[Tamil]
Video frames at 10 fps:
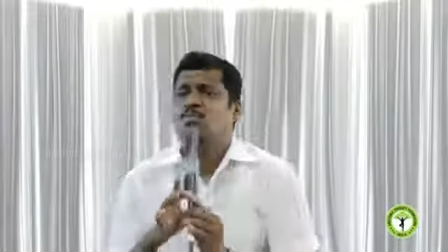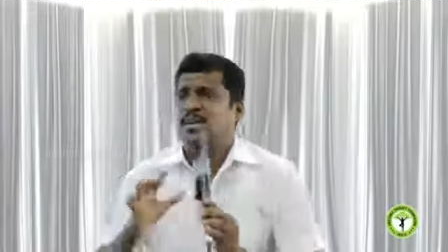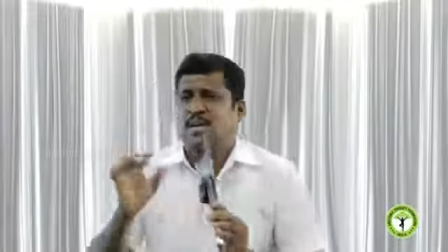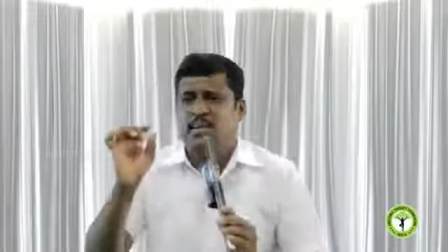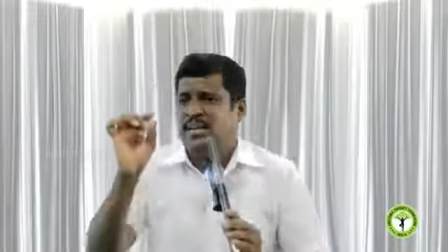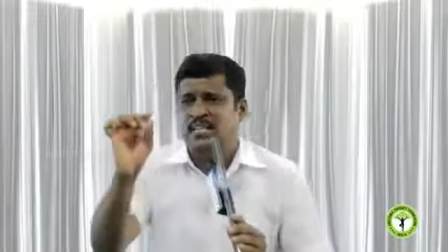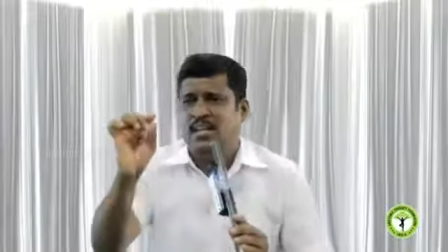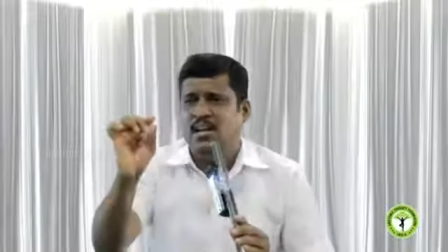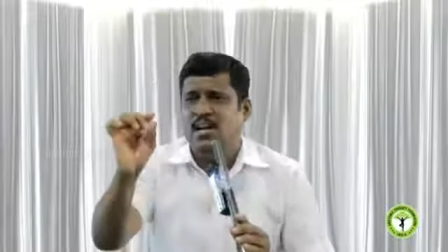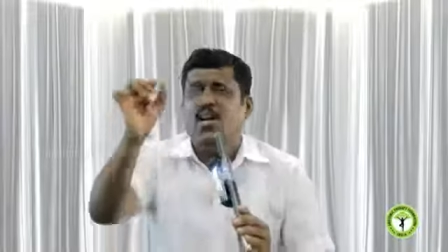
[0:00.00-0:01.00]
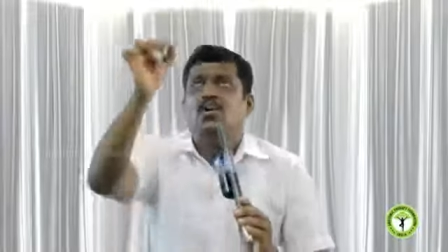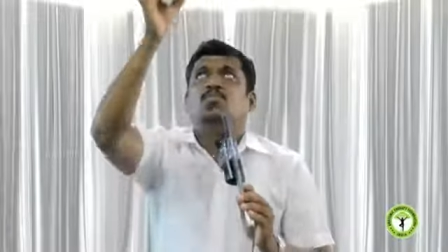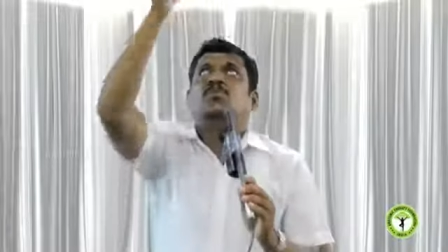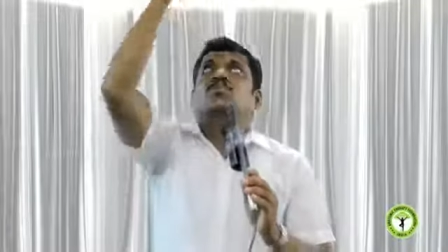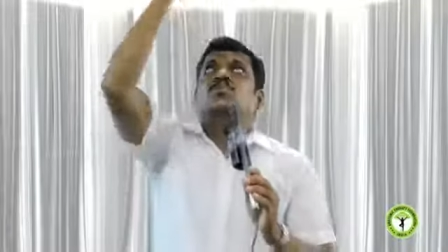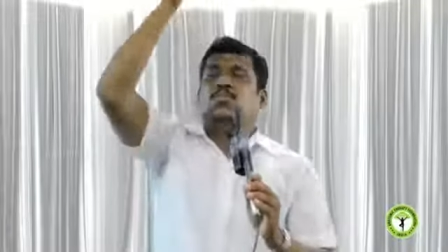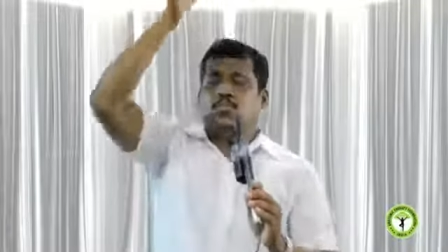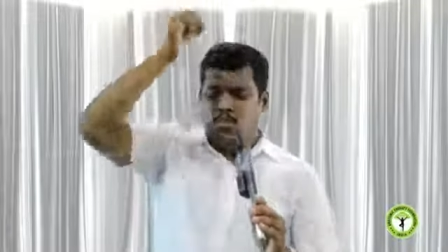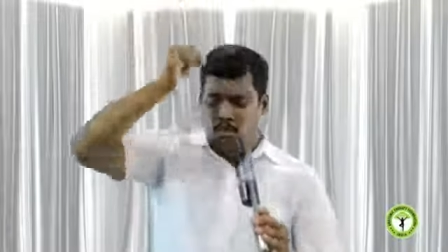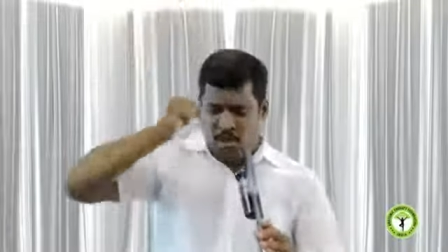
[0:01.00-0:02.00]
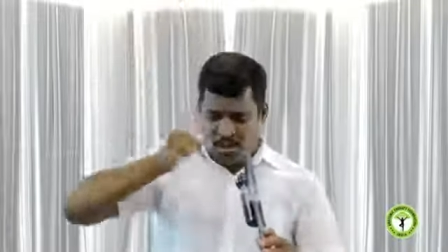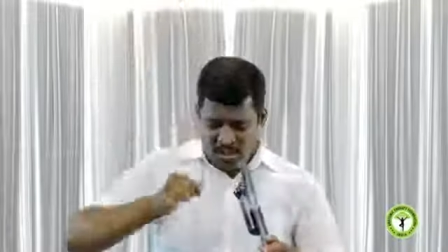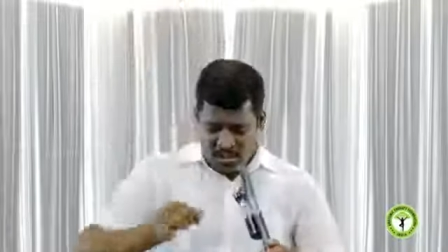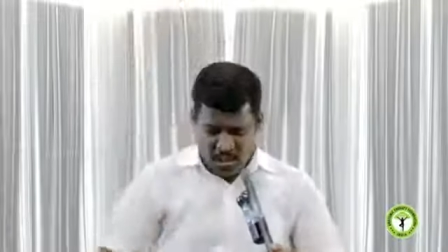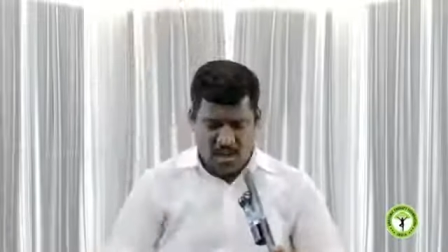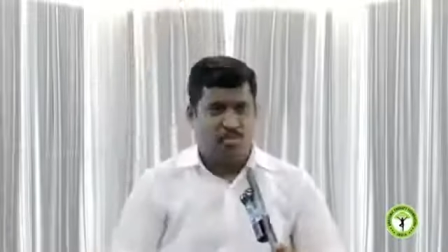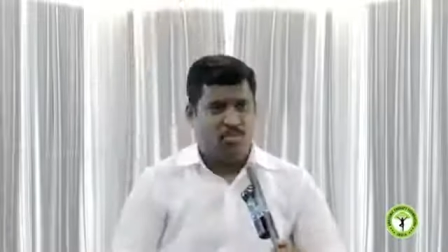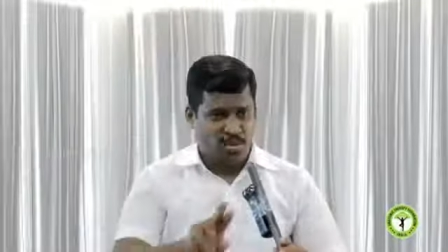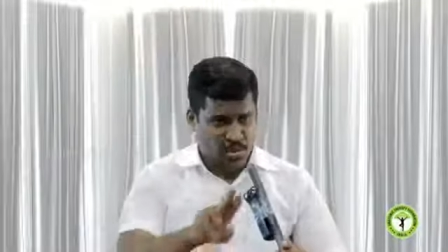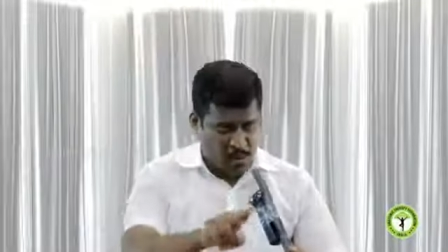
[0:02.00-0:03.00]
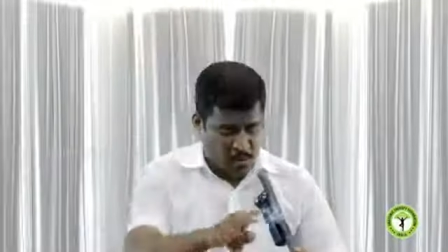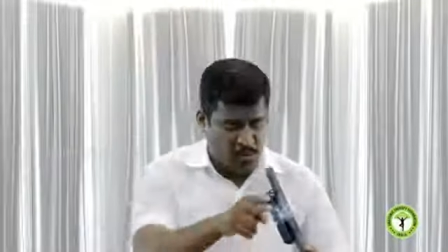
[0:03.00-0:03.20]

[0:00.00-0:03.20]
ஒரு நிமிடத்தில் முந்நூறு கோடி செல்கள் புதுசாக